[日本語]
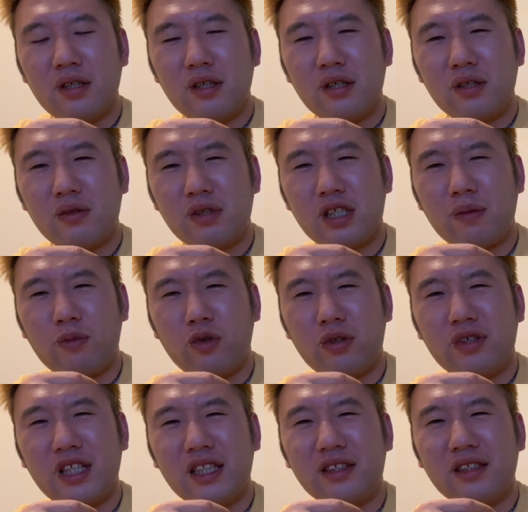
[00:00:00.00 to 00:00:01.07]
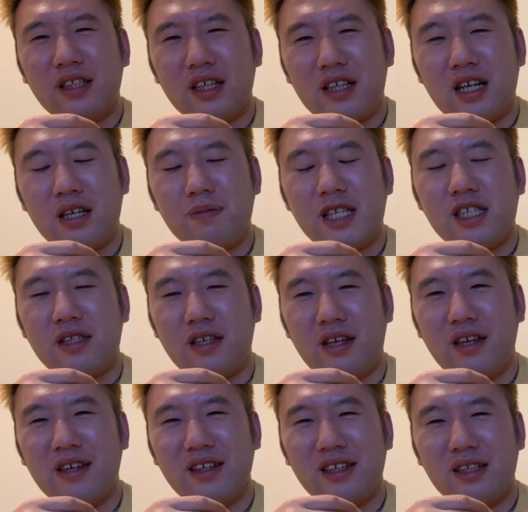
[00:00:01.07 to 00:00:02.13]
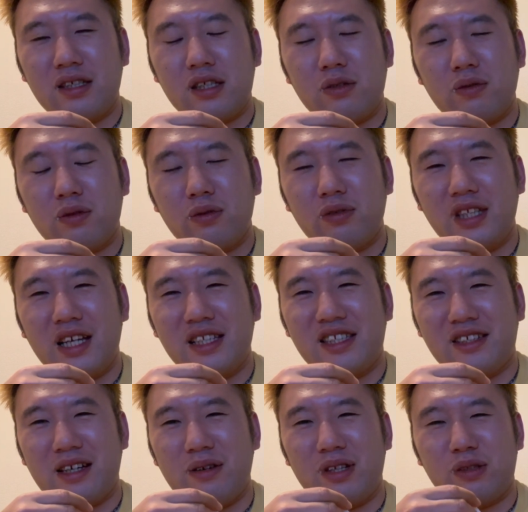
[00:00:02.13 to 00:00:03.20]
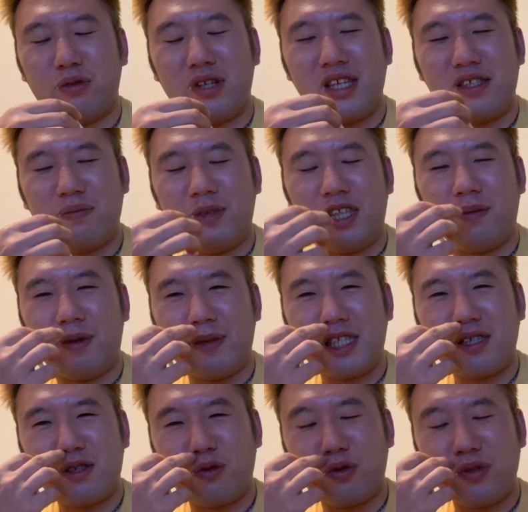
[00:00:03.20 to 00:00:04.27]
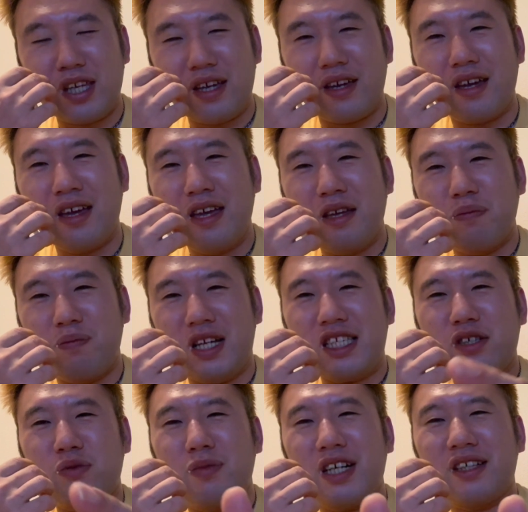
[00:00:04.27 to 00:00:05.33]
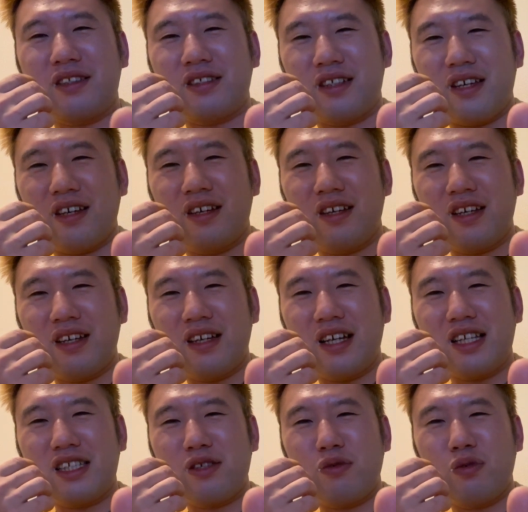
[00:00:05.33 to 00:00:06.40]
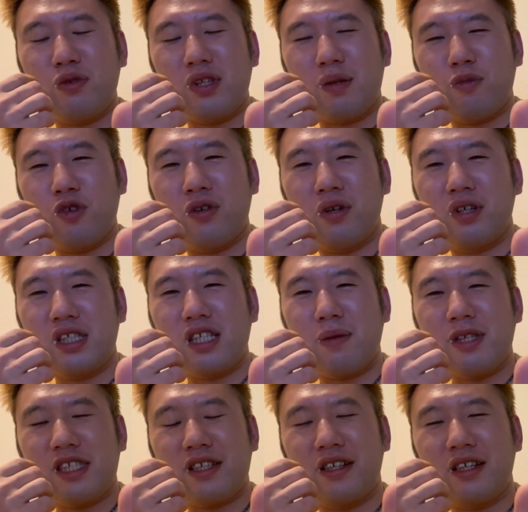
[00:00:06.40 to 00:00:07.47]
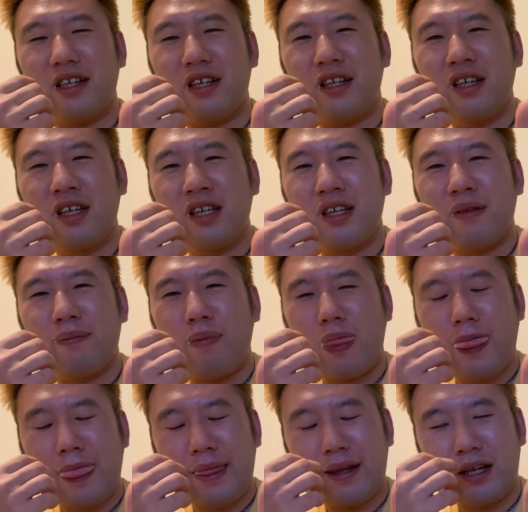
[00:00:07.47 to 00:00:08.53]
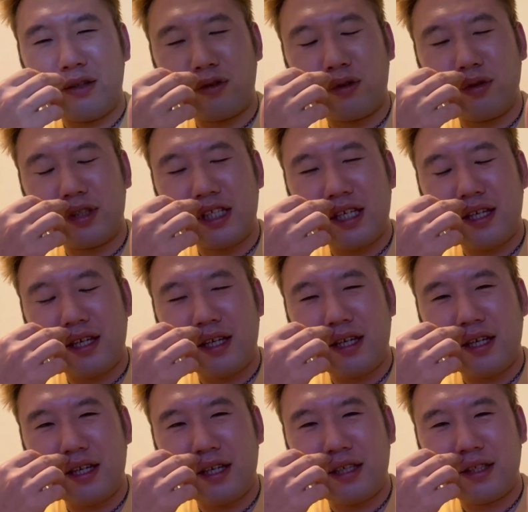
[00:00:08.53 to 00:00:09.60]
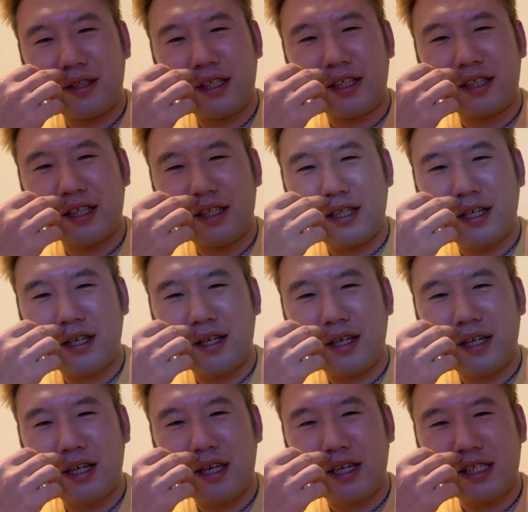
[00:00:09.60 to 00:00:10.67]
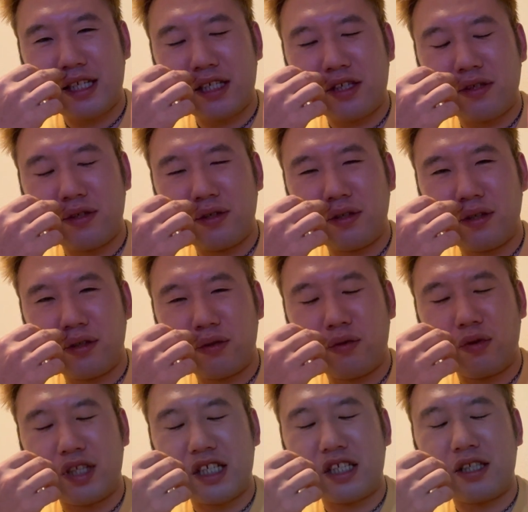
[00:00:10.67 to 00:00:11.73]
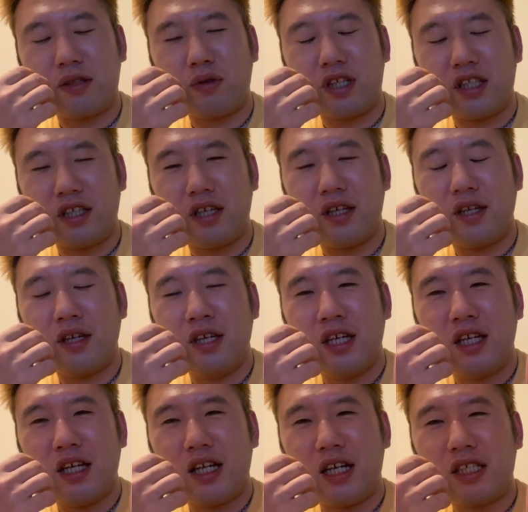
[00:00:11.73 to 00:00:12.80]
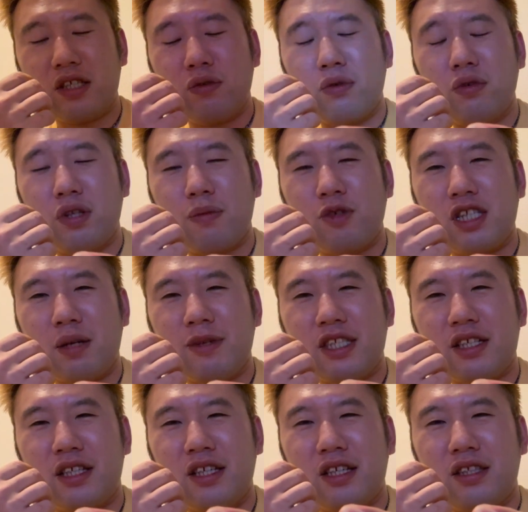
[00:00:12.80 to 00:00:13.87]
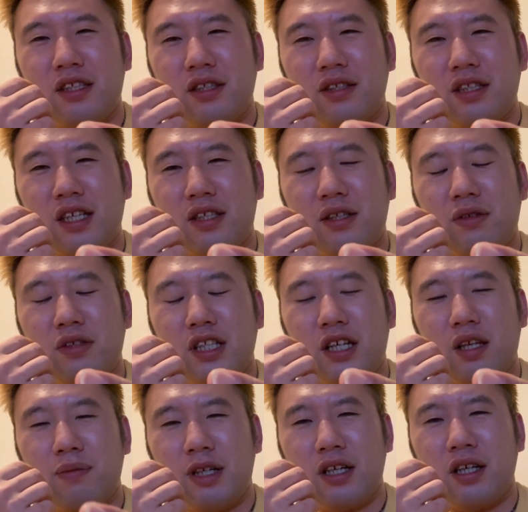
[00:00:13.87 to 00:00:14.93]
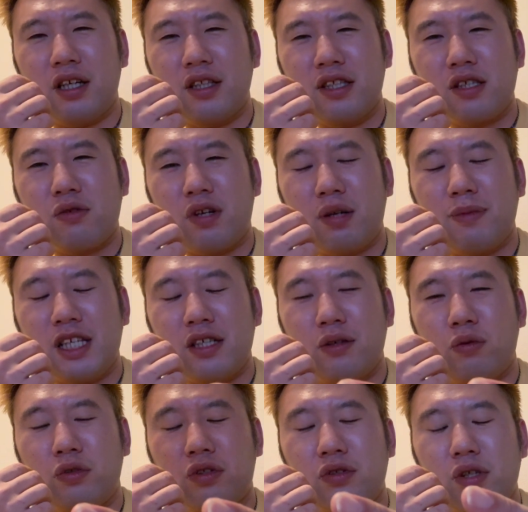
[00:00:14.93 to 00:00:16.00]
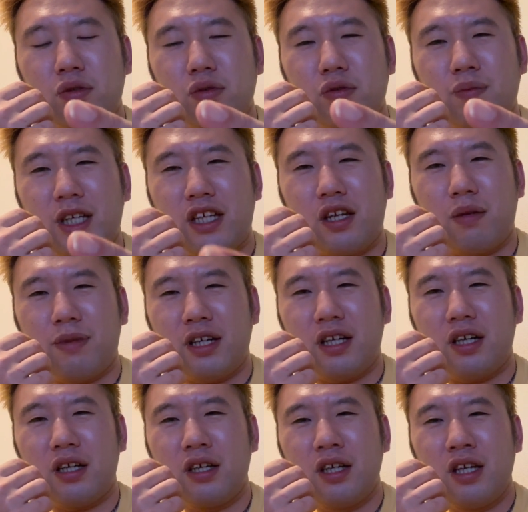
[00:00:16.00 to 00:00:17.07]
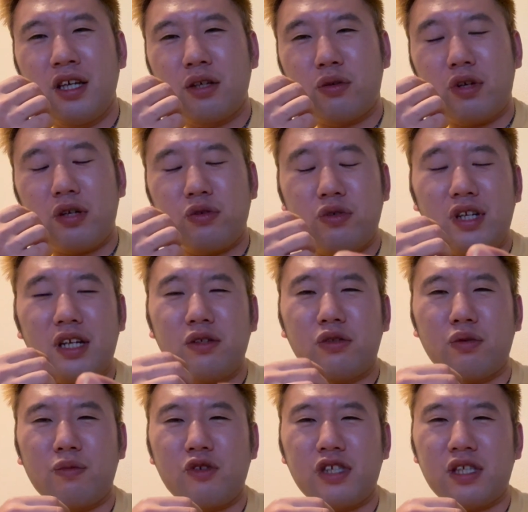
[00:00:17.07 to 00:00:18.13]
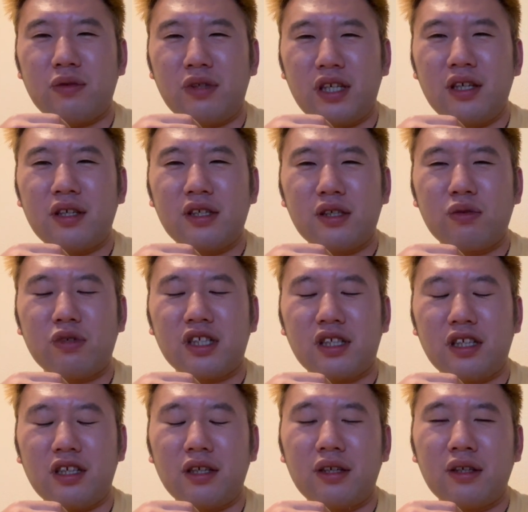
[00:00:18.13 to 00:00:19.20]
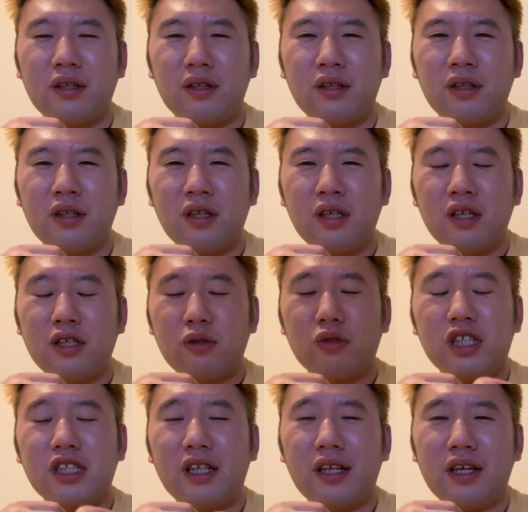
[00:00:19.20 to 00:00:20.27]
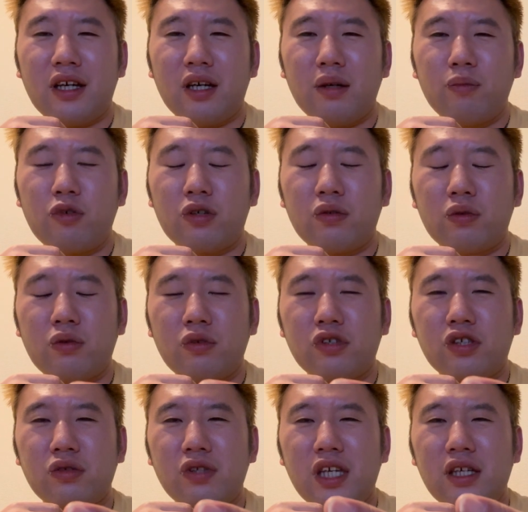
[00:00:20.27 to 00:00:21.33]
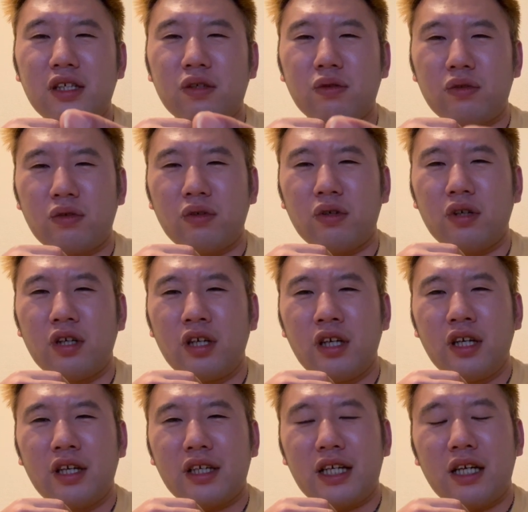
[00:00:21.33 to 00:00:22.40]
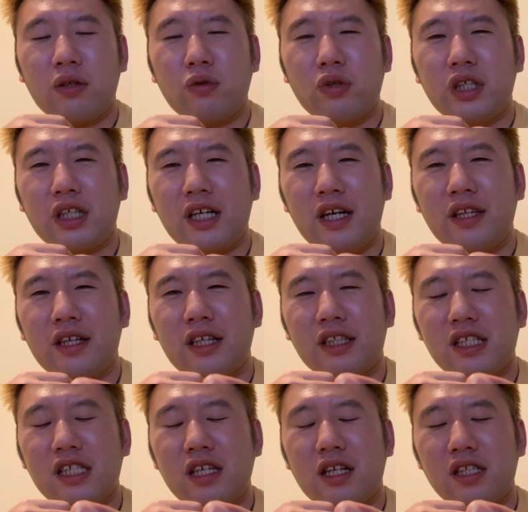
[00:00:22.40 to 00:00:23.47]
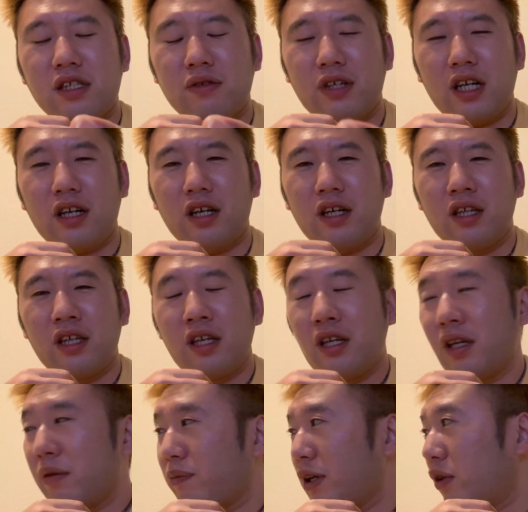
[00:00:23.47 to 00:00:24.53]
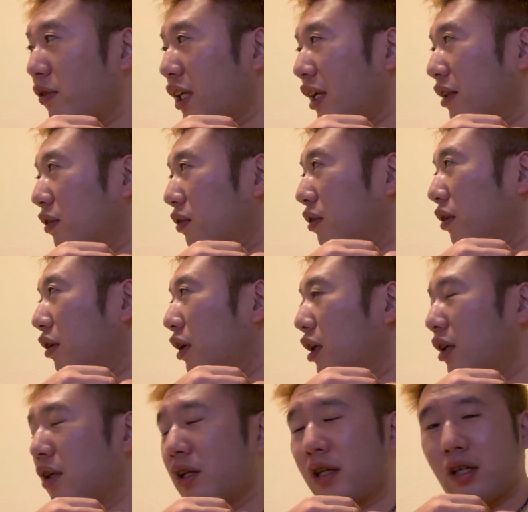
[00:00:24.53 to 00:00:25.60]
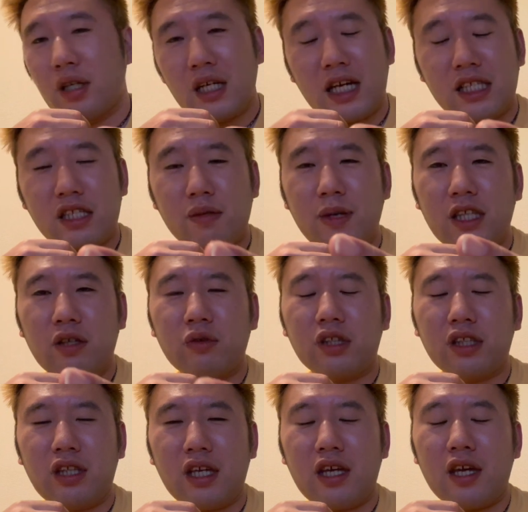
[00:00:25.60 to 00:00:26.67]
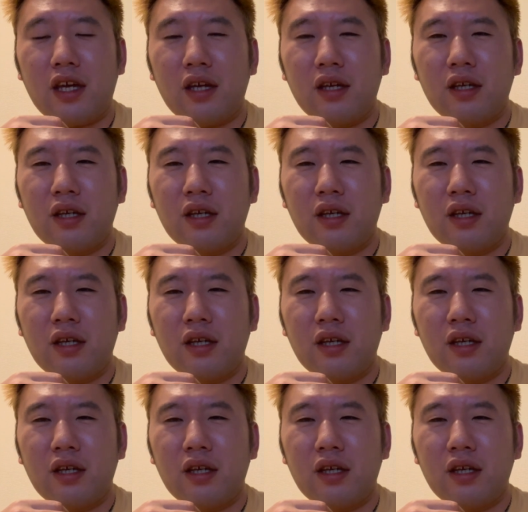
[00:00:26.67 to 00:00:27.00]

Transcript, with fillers: 正直僕だったら買いますね。一度どんな味かはとりあえず見てみます。そこで、マジうまかったら、味の方でも差別化が、あの、工程段階で、えー、最終5を出した時に、味の方でも差別化できできてるんであれば、で、それが、ま、本当にうまければ、これ売れると思うんですよね、正直。そしたら、僕のこの10年以上の缶コーヒー買えなかった生活は、ペロリアンの発明によって